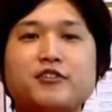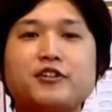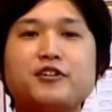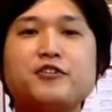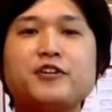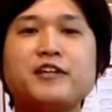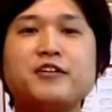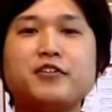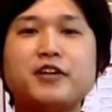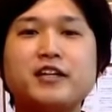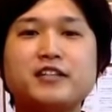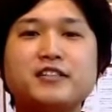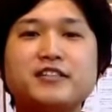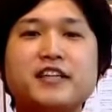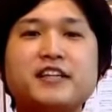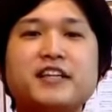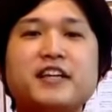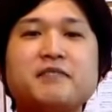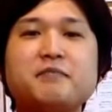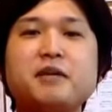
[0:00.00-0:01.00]
色などが透
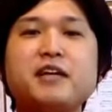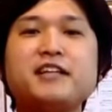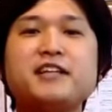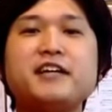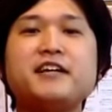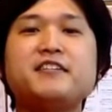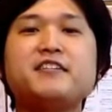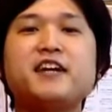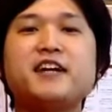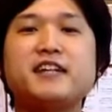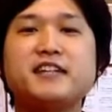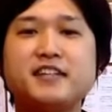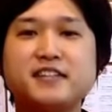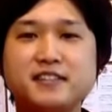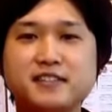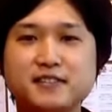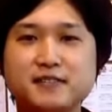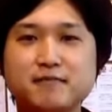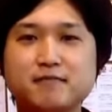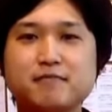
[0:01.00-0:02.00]
けて見えているからで
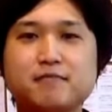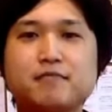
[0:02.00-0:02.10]
す。